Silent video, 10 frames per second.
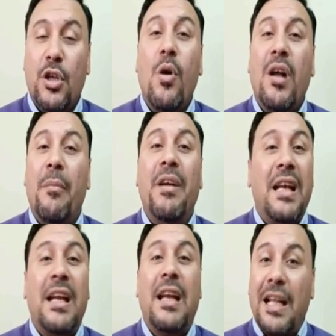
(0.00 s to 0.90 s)
دي هو كمان
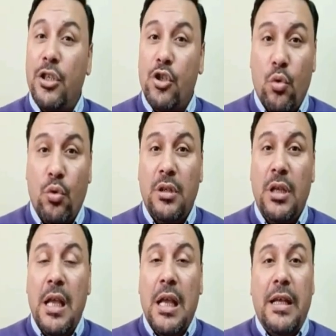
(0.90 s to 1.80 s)
قال انا عندي شروط
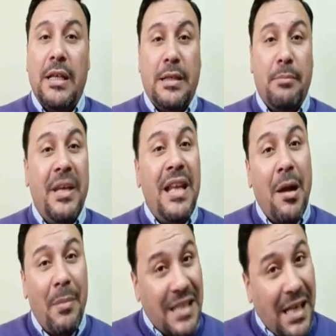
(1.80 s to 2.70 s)

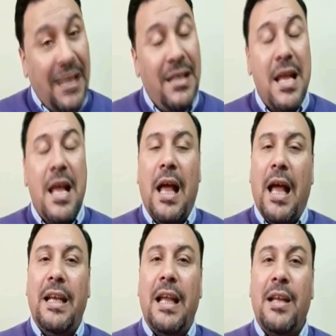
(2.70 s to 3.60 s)
منها مثلا
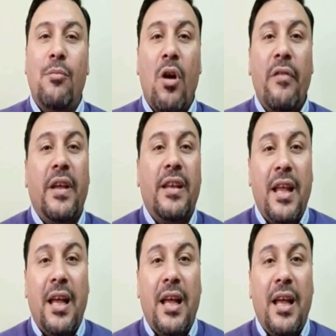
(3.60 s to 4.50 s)
قال انا موافق
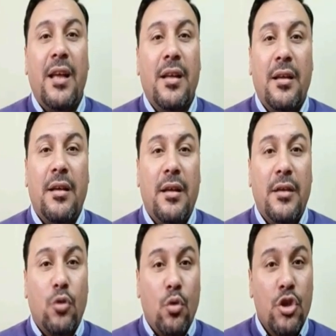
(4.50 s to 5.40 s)
انها آه،
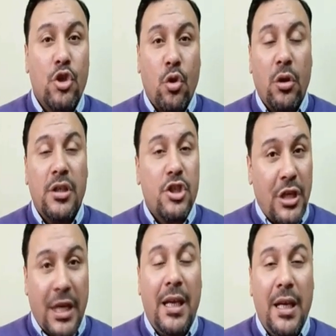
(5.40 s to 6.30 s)
تروح الشغل
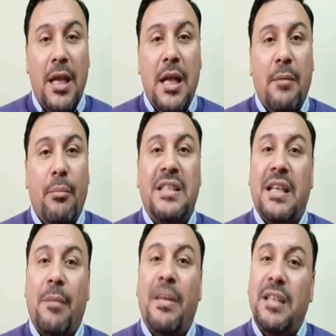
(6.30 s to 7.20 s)
تشتغل بس
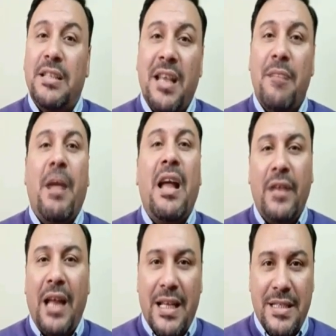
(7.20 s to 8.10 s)
كمان تساهم معايا في الحياه